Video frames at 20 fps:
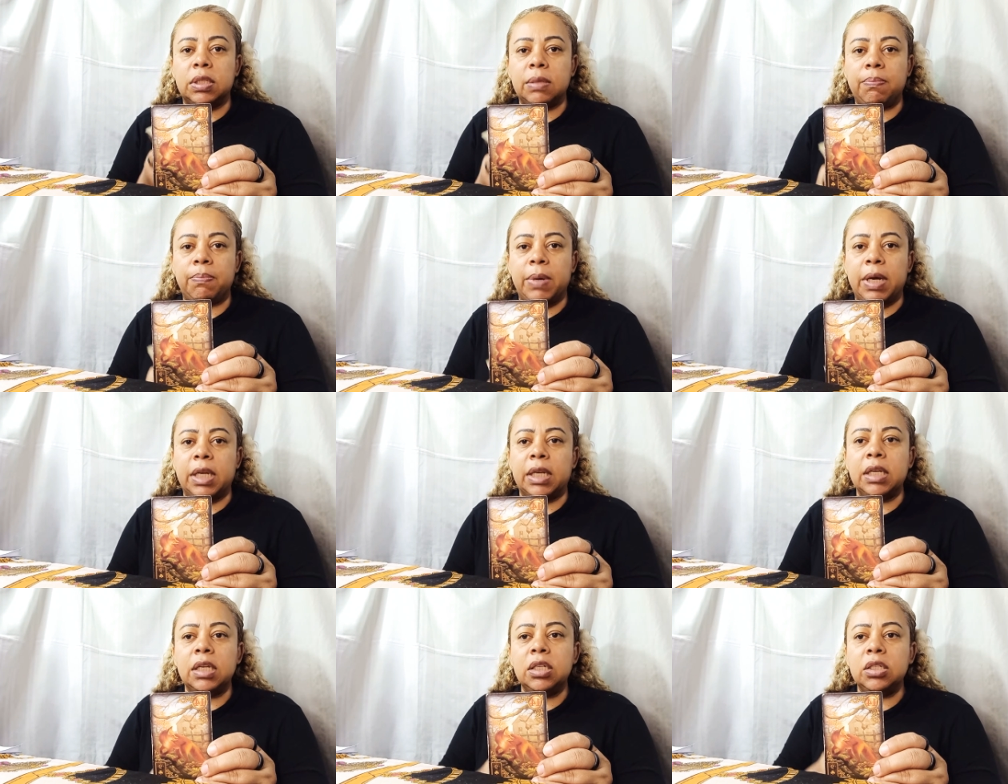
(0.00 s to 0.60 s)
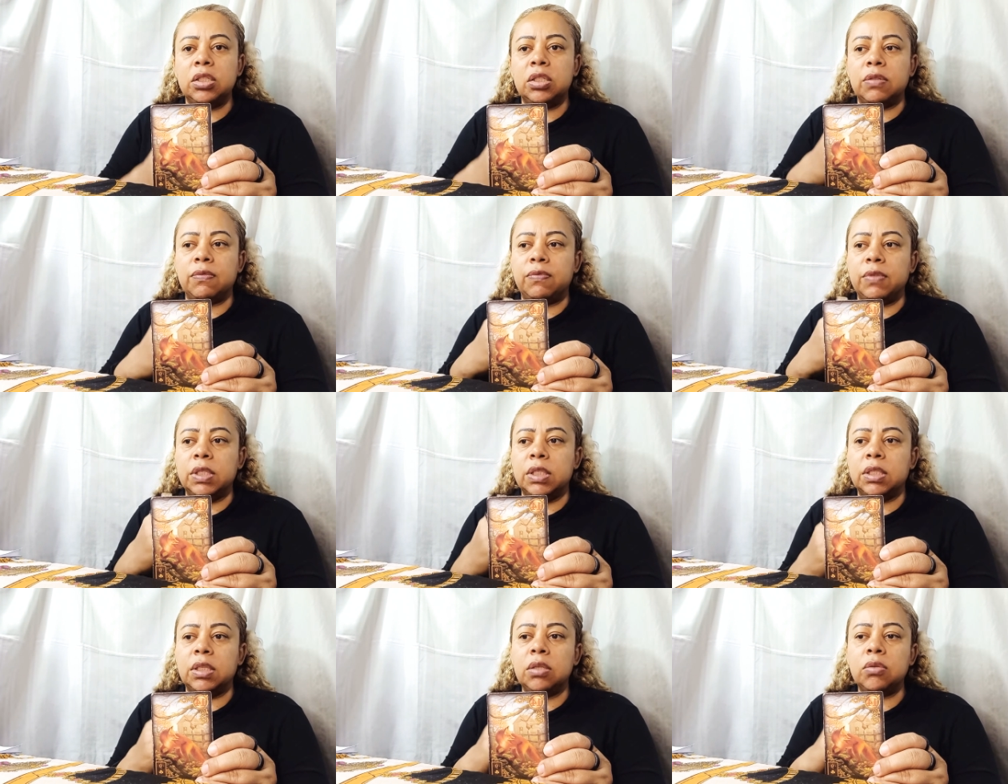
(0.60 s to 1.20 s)
ser parente,
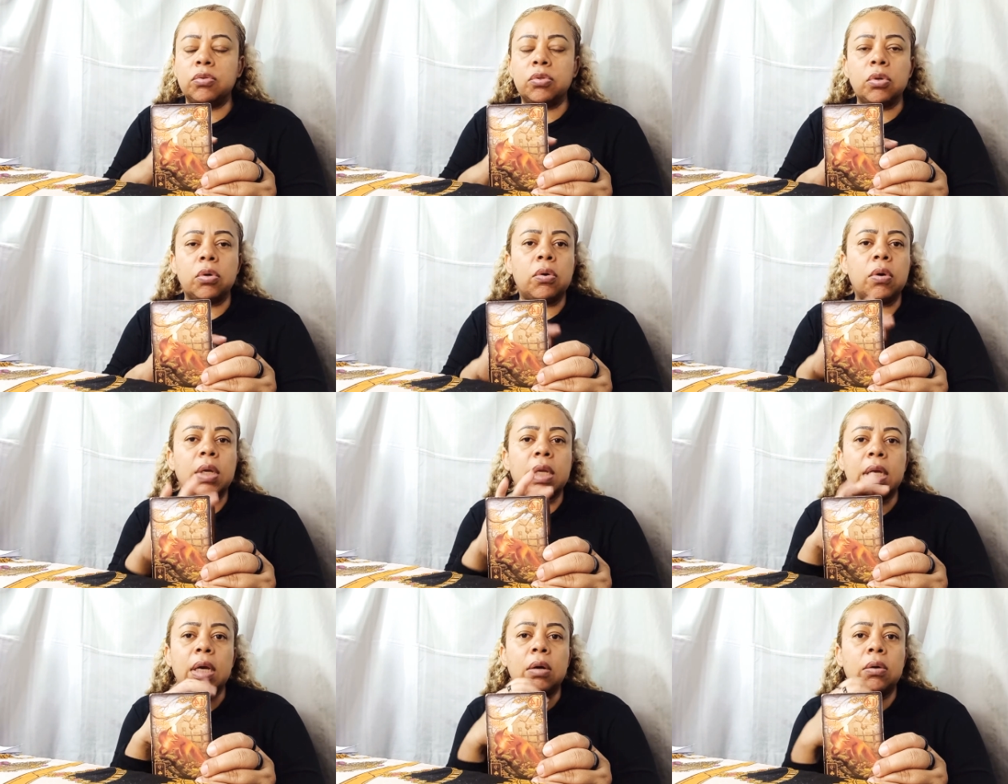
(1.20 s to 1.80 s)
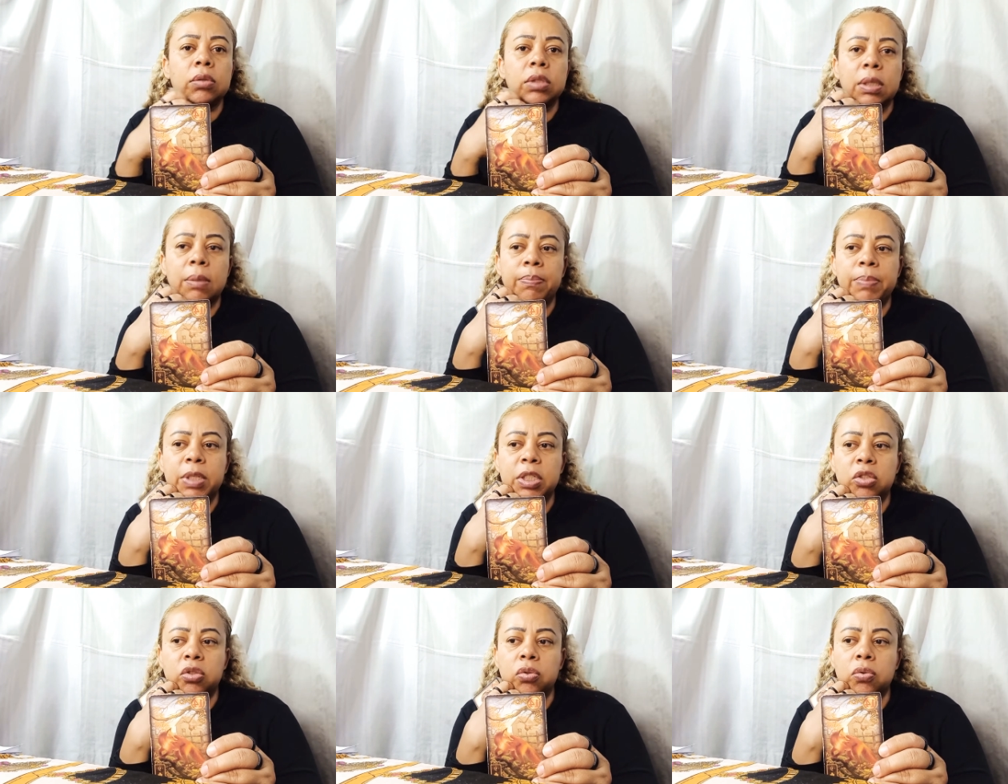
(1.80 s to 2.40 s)
vizinhos ou qualquer outra
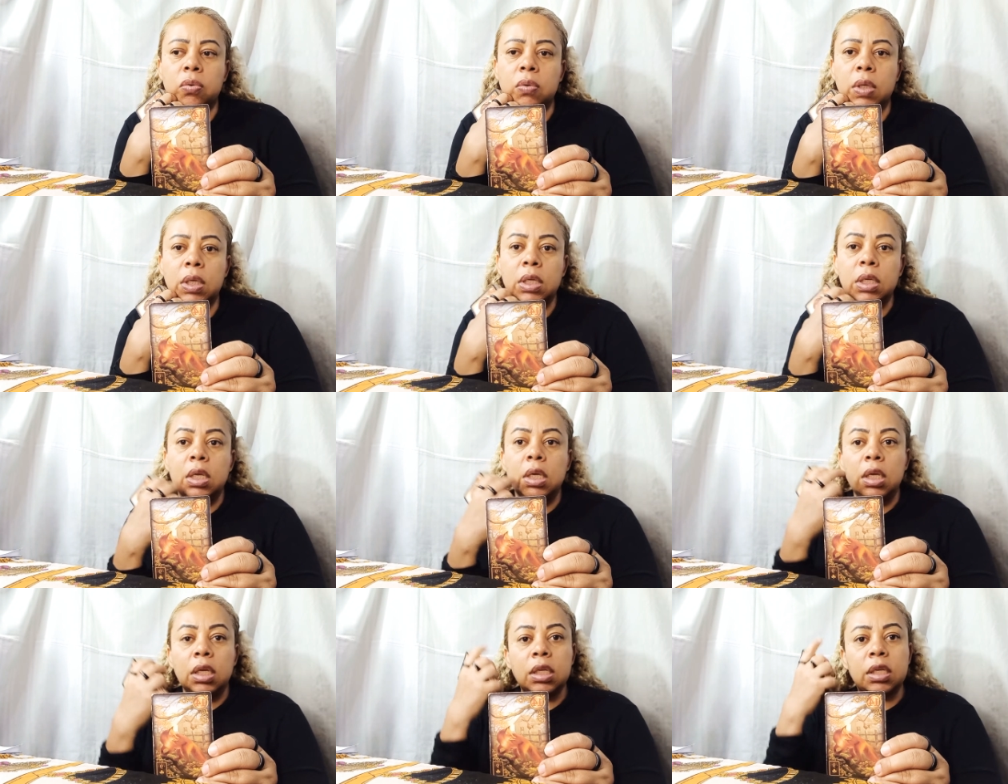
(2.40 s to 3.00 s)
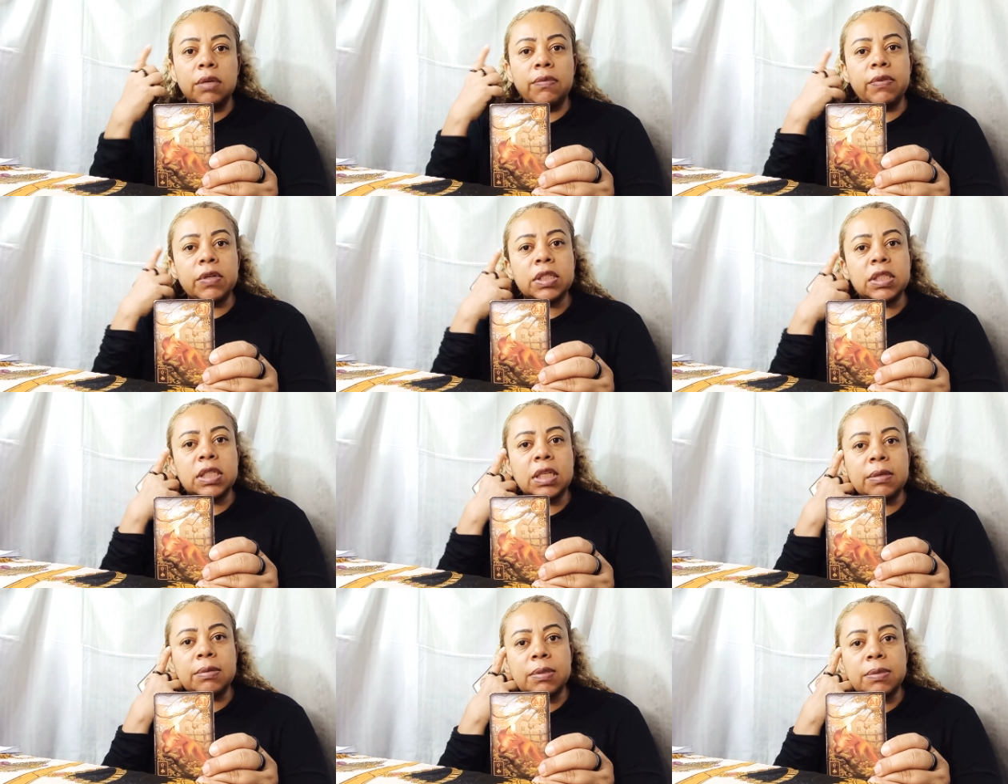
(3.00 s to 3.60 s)
pessoa que
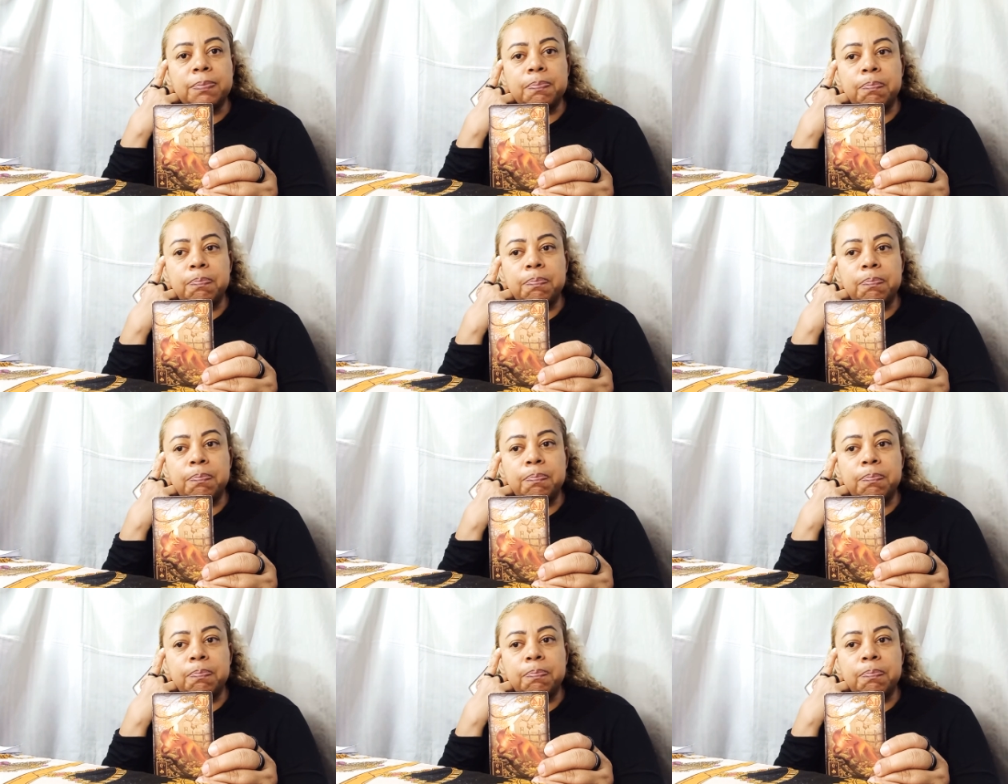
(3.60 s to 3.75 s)
você